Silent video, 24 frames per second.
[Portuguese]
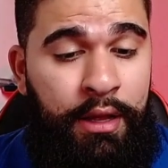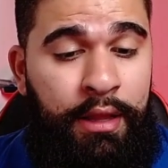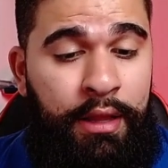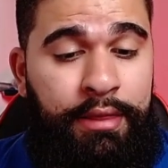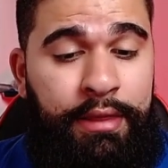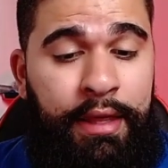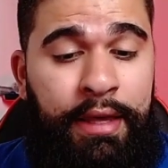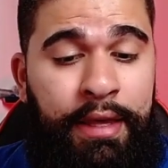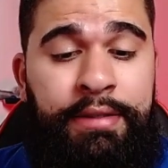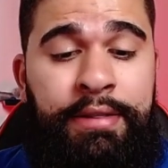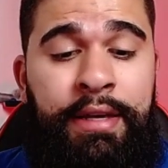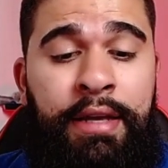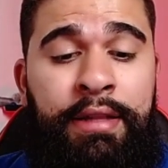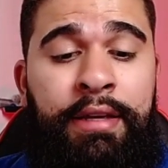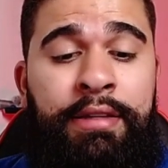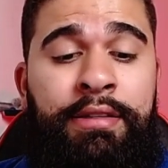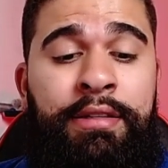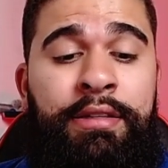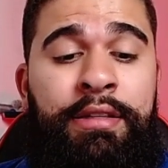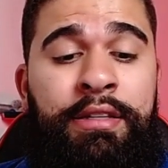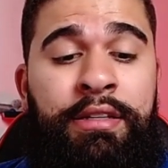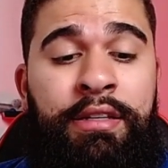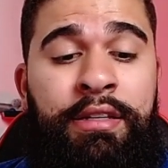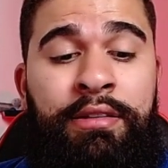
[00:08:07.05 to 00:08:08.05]
Tem certeza
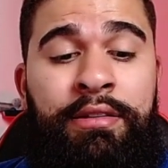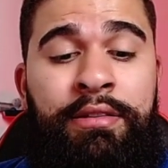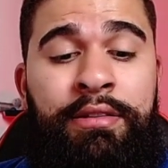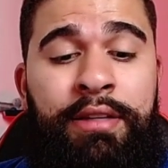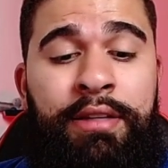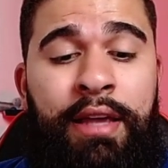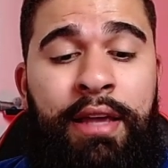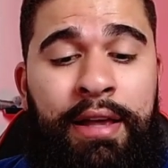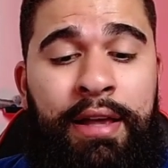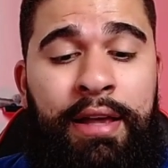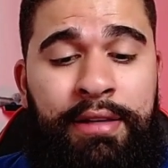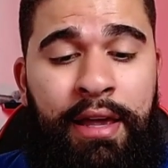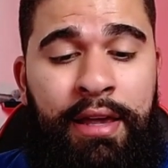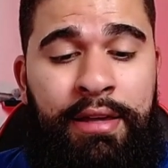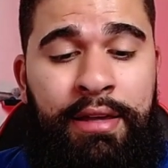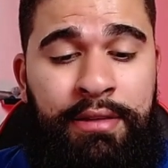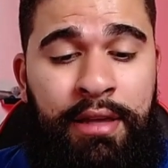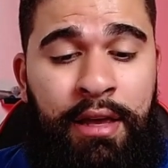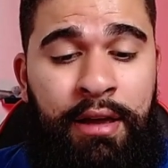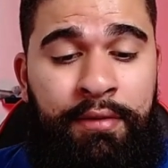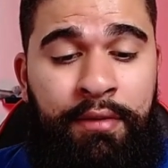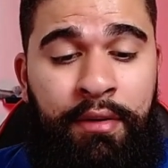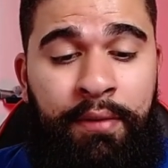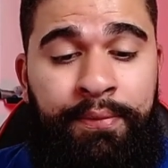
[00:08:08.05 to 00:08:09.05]
que deixa de encerrar essa
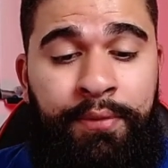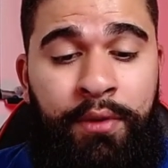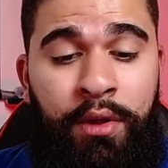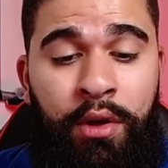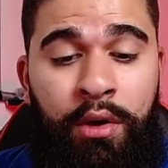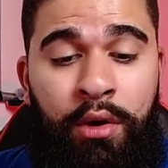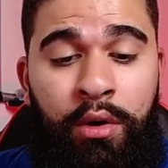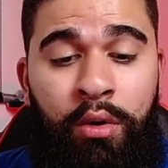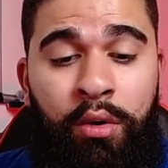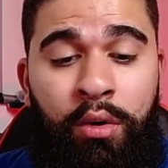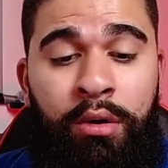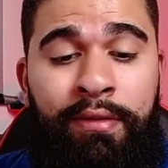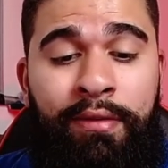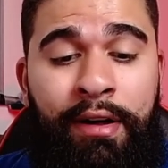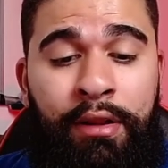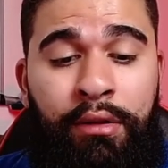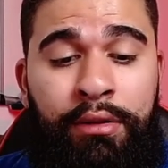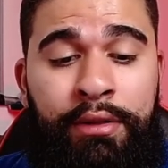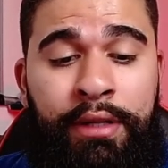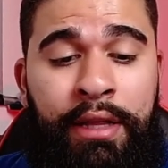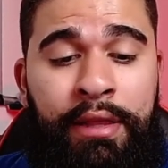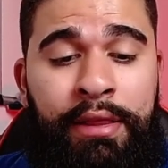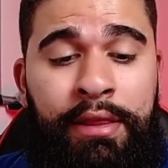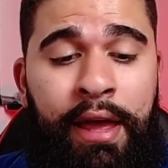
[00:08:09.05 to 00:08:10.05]
reserva? O valor
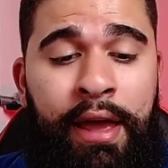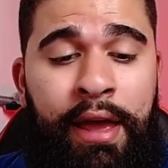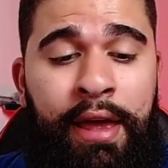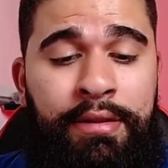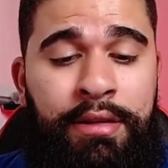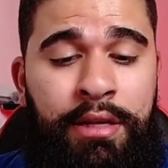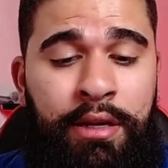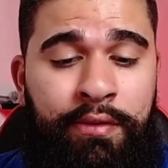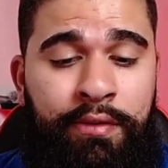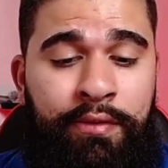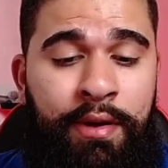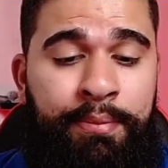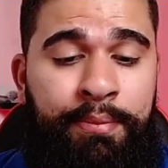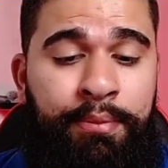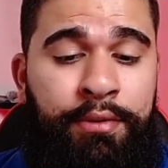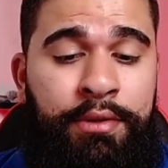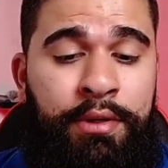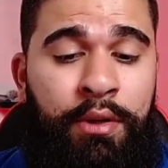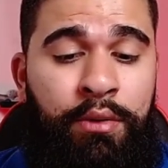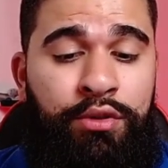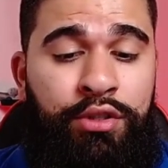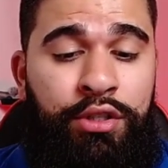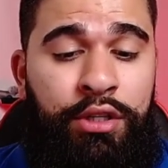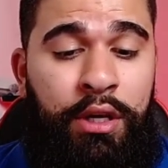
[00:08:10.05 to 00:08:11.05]
dentro da reserva vai para o
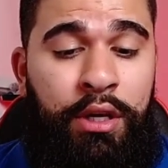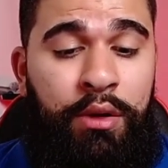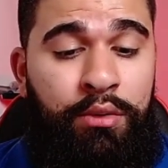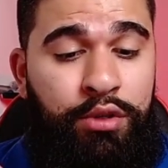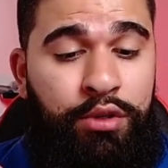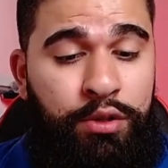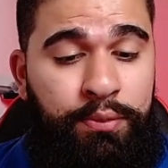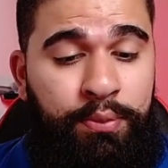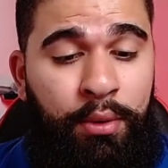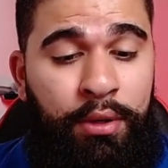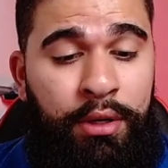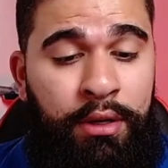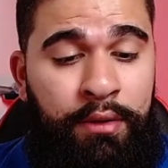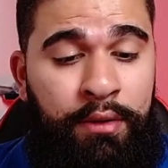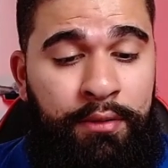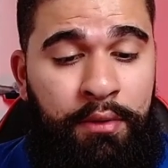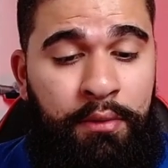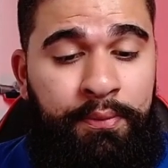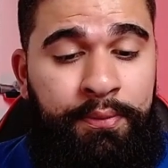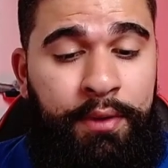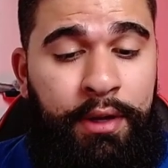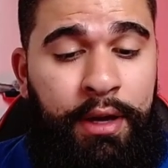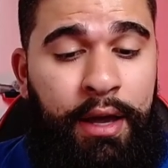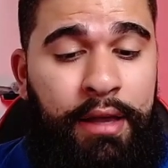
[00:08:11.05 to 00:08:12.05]
seu dinheiro disponível.
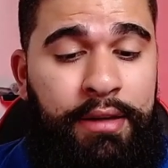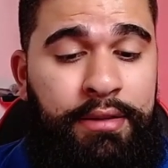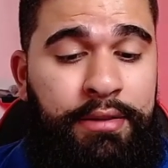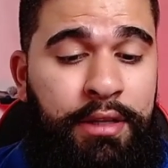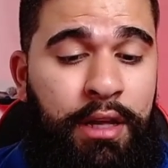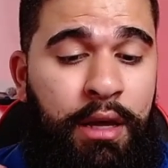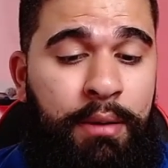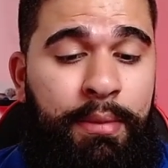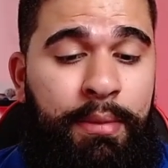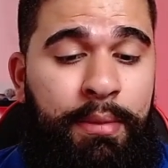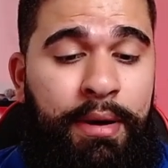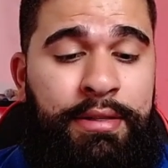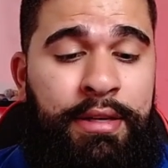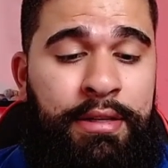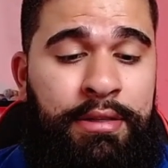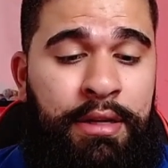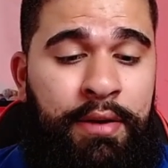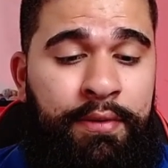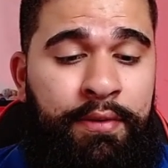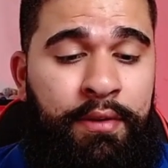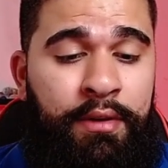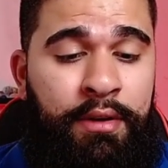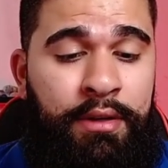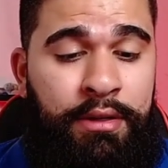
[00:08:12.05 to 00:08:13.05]
Caso tenha mais
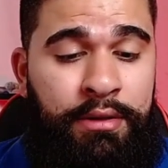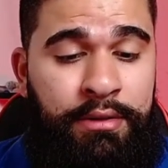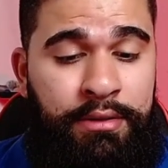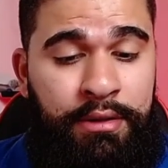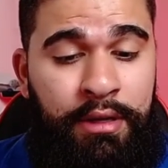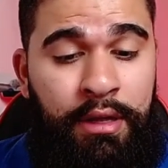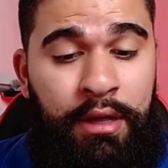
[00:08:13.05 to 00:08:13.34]
reservas